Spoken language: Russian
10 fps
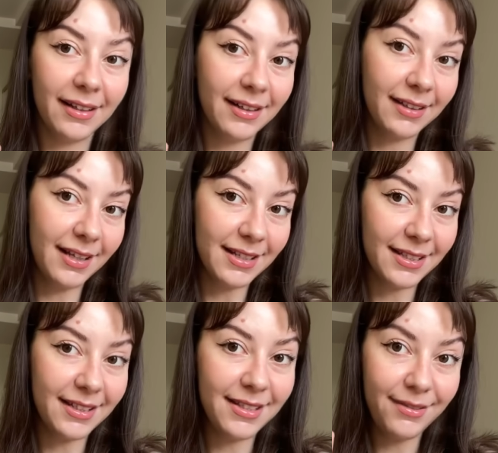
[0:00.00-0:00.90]

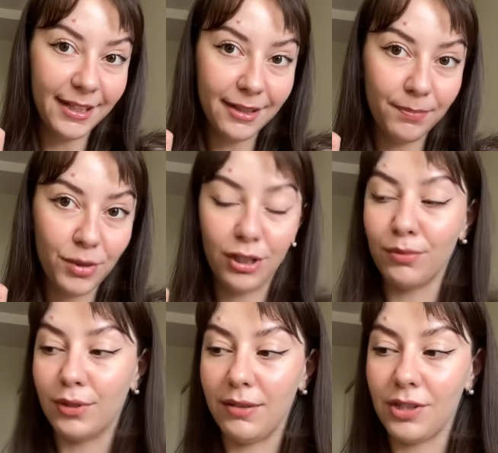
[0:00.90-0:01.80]
классный цвет,
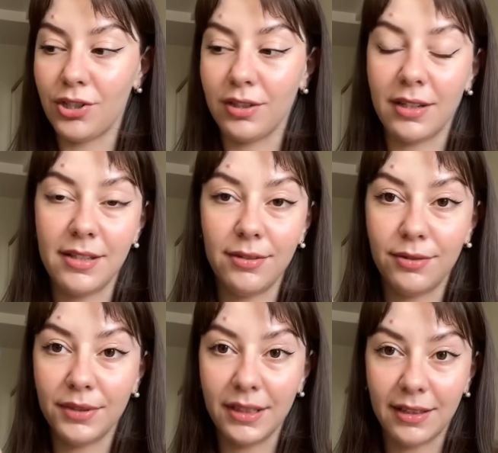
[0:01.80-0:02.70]
поэтому для ваших
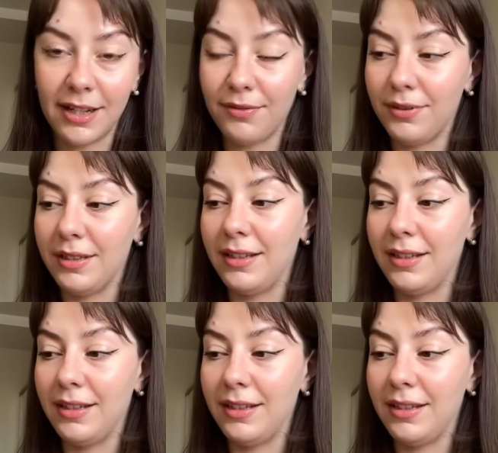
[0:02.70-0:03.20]
красивых фотографий,